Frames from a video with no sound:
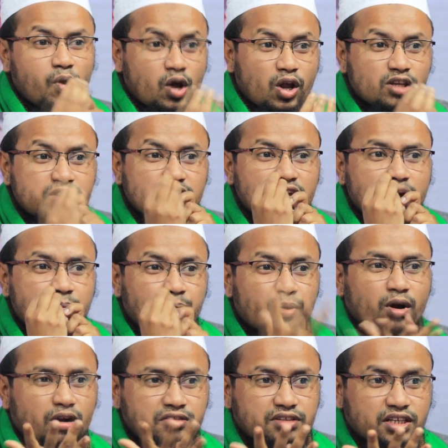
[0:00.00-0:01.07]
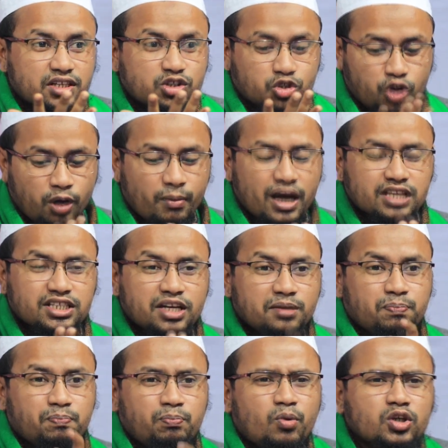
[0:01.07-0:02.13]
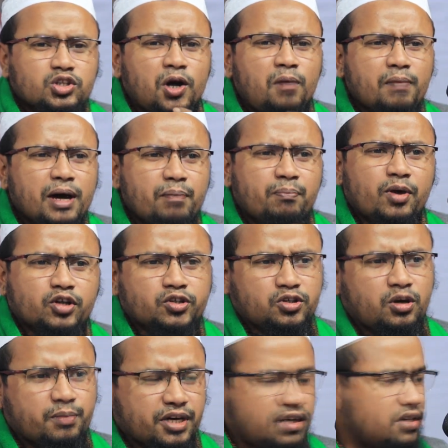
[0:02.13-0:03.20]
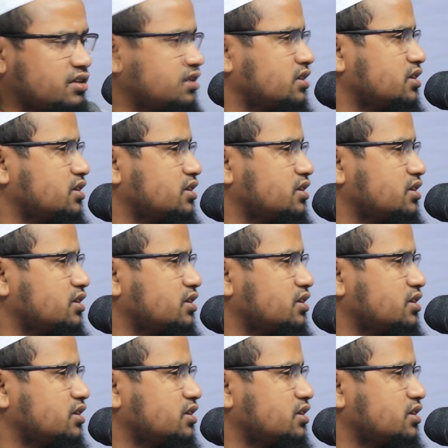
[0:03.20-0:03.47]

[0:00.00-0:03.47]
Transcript: পরতে পরতে সমাজের পশমে পশমে